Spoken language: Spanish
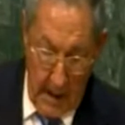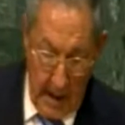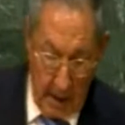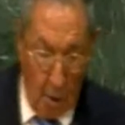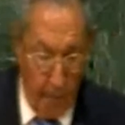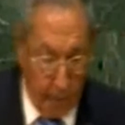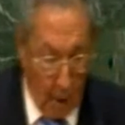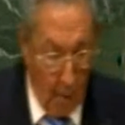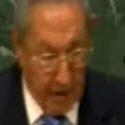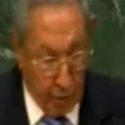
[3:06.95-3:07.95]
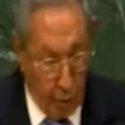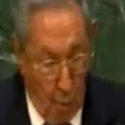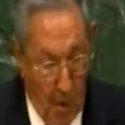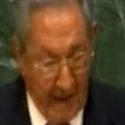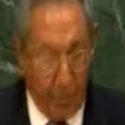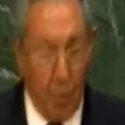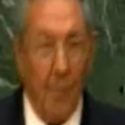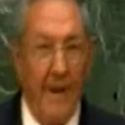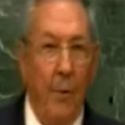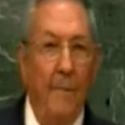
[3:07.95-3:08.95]
El compromiso
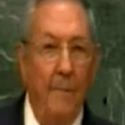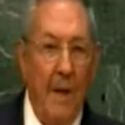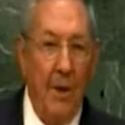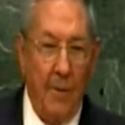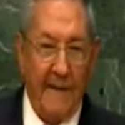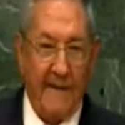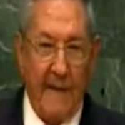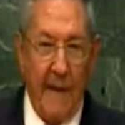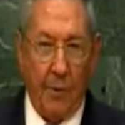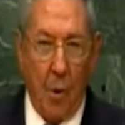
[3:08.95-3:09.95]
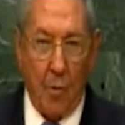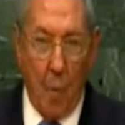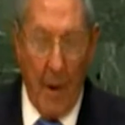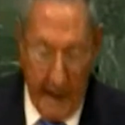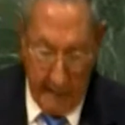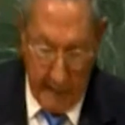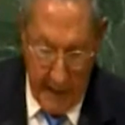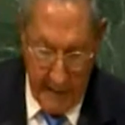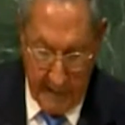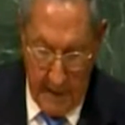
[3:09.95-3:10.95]
asumido en
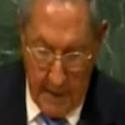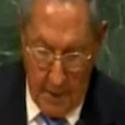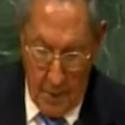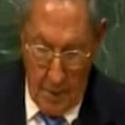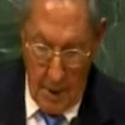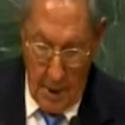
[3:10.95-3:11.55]
1945